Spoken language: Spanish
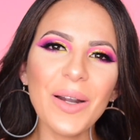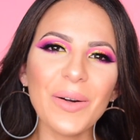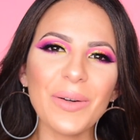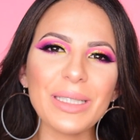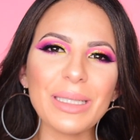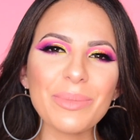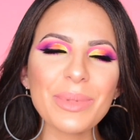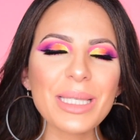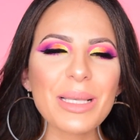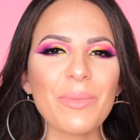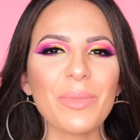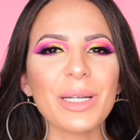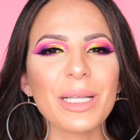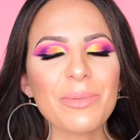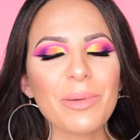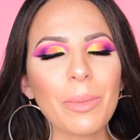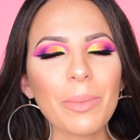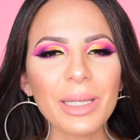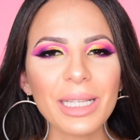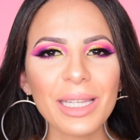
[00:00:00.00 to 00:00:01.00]
Hola mis
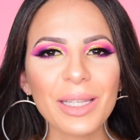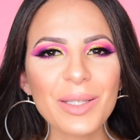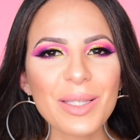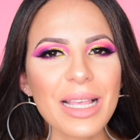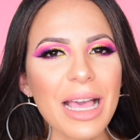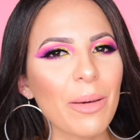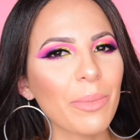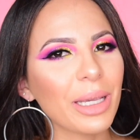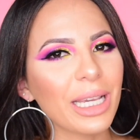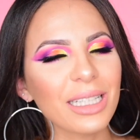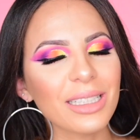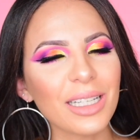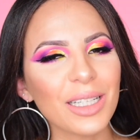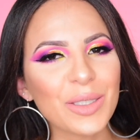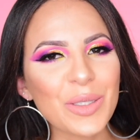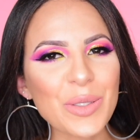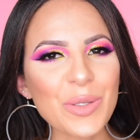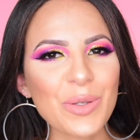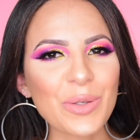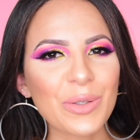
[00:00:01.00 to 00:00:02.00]
amores, bienvenidos a mi
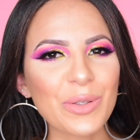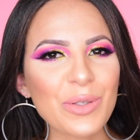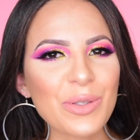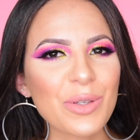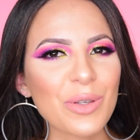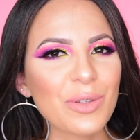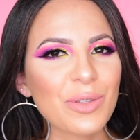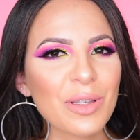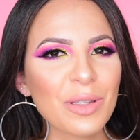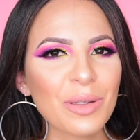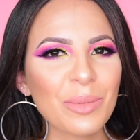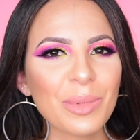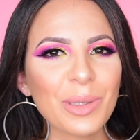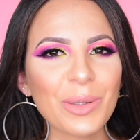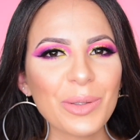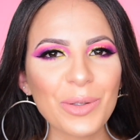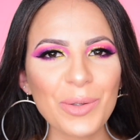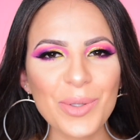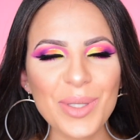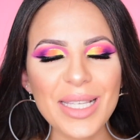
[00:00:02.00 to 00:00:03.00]
canal, yo soy Rocío si no me
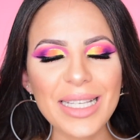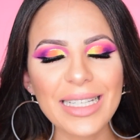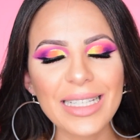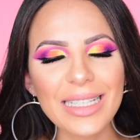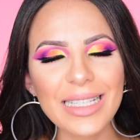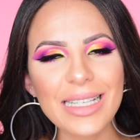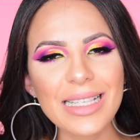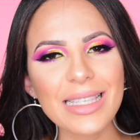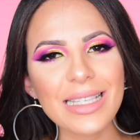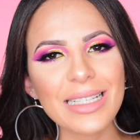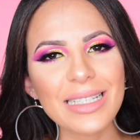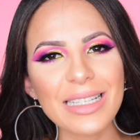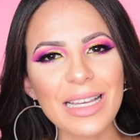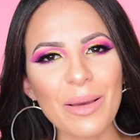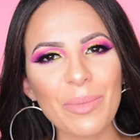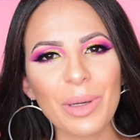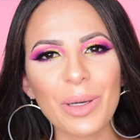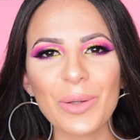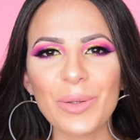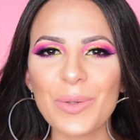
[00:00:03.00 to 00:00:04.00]
conocen y si
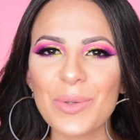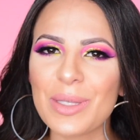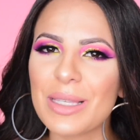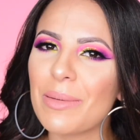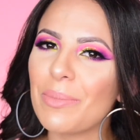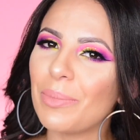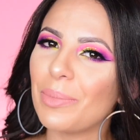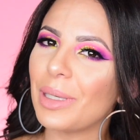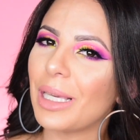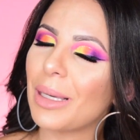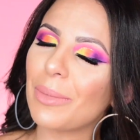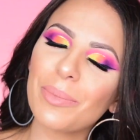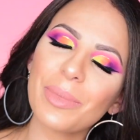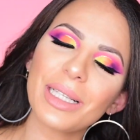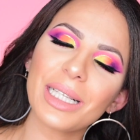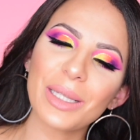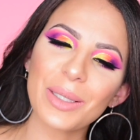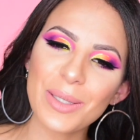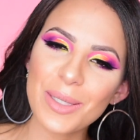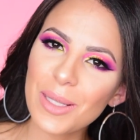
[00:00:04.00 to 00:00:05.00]
ya me conocen,
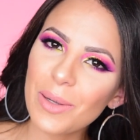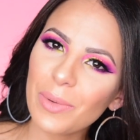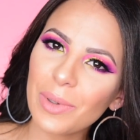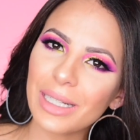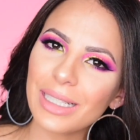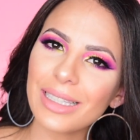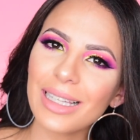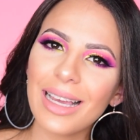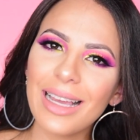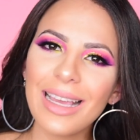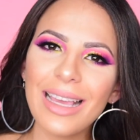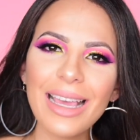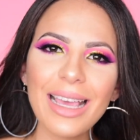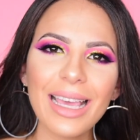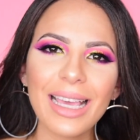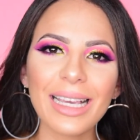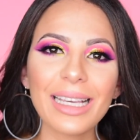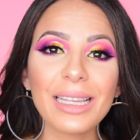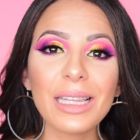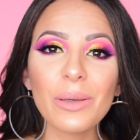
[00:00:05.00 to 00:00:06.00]
bienvenidos de vuelta.
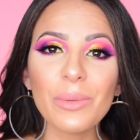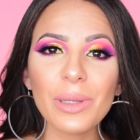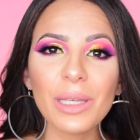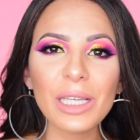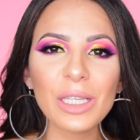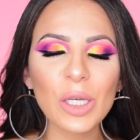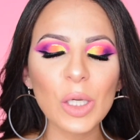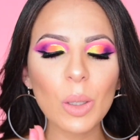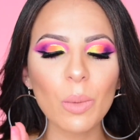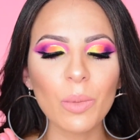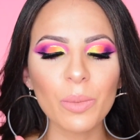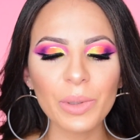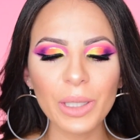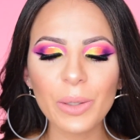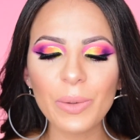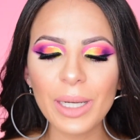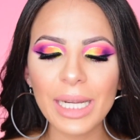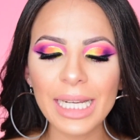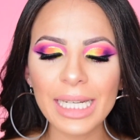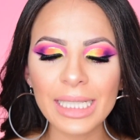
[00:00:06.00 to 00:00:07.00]
En este videito, como
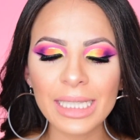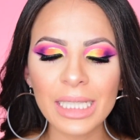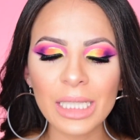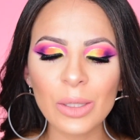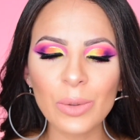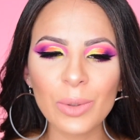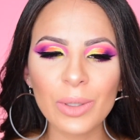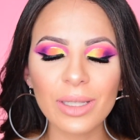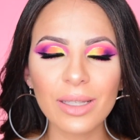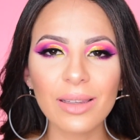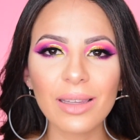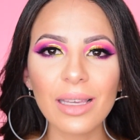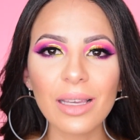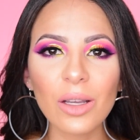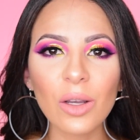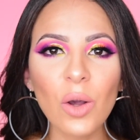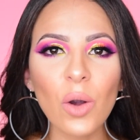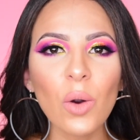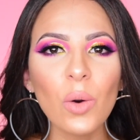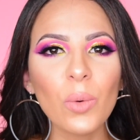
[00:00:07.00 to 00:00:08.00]
vieron en el título, les
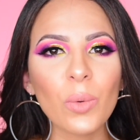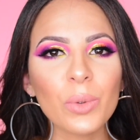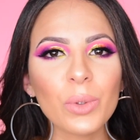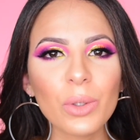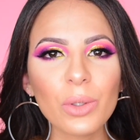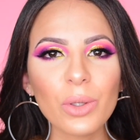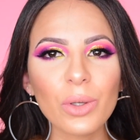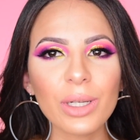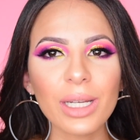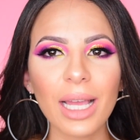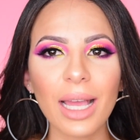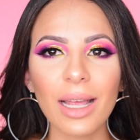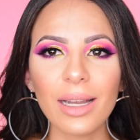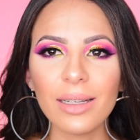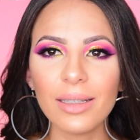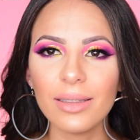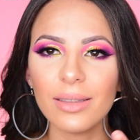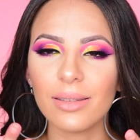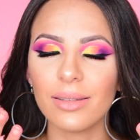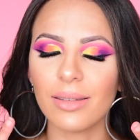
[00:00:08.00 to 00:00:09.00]
tengo un
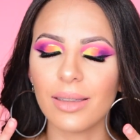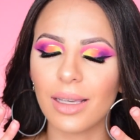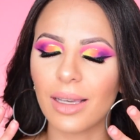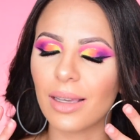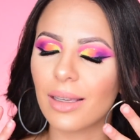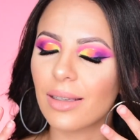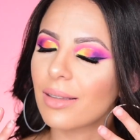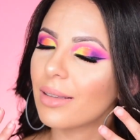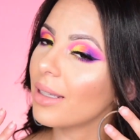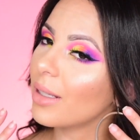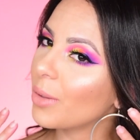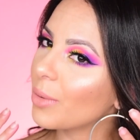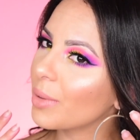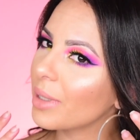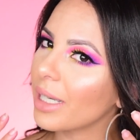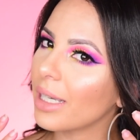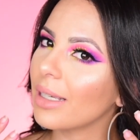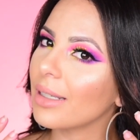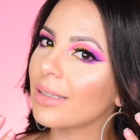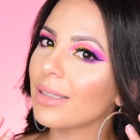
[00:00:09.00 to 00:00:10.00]
tutorial de este look
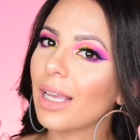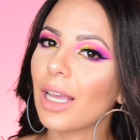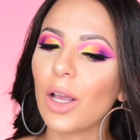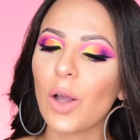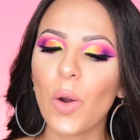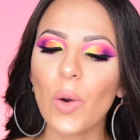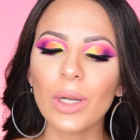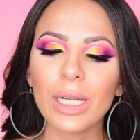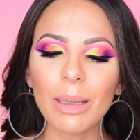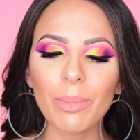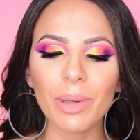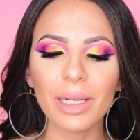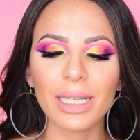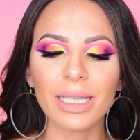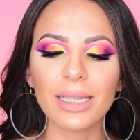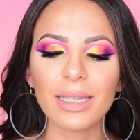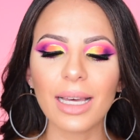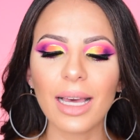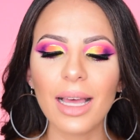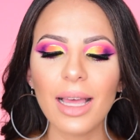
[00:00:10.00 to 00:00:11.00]
que hice con la
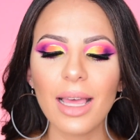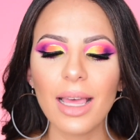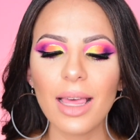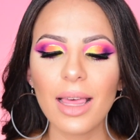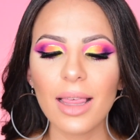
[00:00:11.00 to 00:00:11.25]
paleta